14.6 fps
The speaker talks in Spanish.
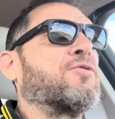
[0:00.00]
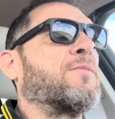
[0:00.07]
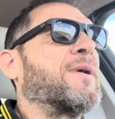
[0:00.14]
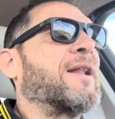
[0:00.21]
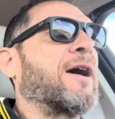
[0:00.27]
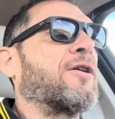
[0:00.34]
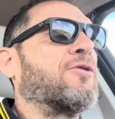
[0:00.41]
un
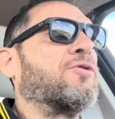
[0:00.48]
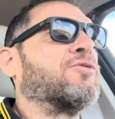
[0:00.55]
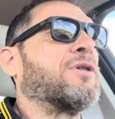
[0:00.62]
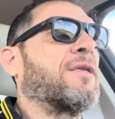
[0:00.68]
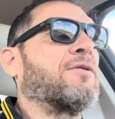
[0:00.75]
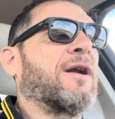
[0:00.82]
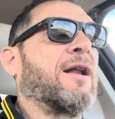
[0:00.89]
milagro
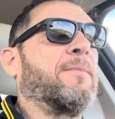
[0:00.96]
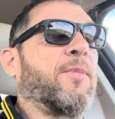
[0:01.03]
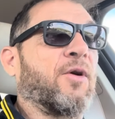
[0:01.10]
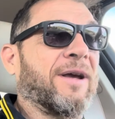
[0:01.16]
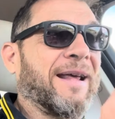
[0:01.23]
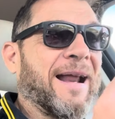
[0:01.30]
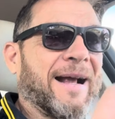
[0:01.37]
nutricional
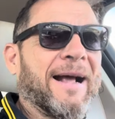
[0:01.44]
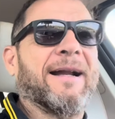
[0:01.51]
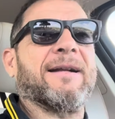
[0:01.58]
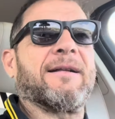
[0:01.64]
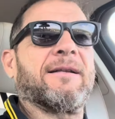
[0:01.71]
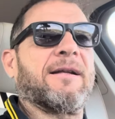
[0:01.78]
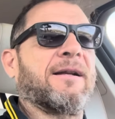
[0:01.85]
porque la
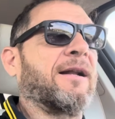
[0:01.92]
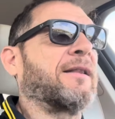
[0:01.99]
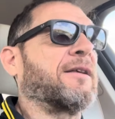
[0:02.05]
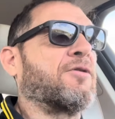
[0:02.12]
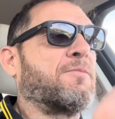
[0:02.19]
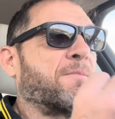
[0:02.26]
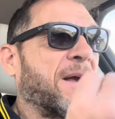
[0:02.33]
carne de ternera
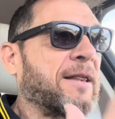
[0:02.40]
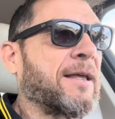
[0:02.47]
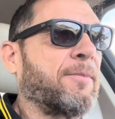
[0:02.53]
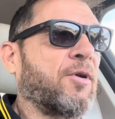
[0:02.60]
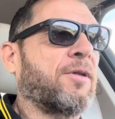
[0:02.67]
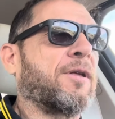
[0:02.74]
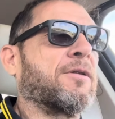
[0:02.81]
tiene un
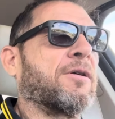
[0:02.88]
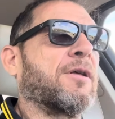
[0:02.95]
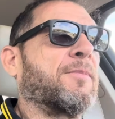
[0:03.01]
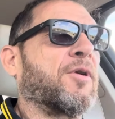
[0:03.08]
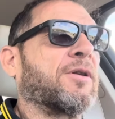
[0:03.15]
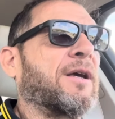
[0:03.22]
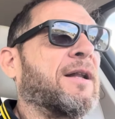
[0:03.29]
20% de
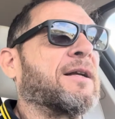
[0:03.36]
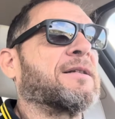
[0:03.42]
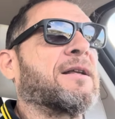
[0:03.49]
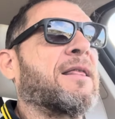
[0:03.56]
proteínas,